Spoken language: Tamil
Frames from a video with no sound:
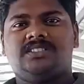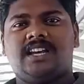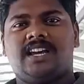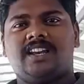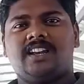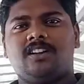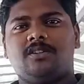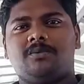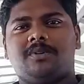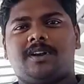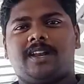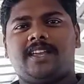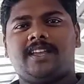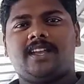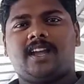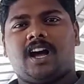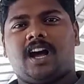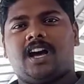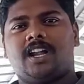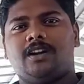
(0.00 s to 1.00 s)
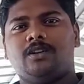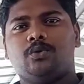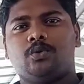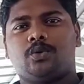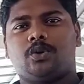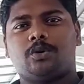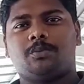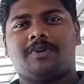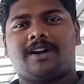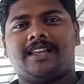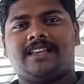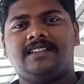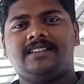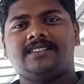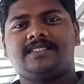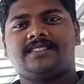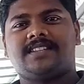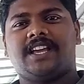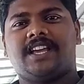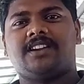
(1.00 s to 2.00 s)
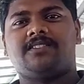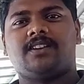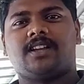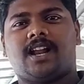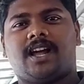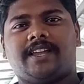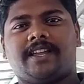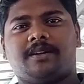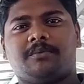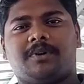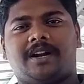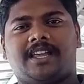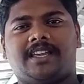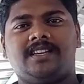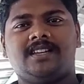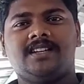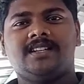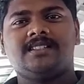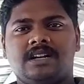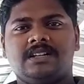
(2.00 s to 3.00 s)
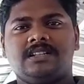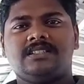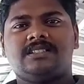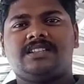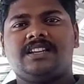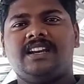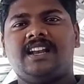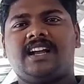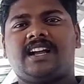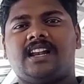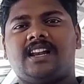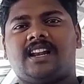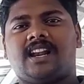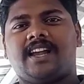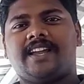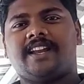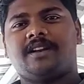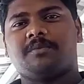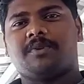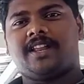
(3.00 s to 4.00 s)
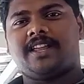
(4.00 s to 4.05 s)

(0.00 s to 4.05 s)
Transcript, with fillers: ஜருகு மலை அருநூற்று மலை சேர்வராயன் மலை சின்ன கல்ராயன்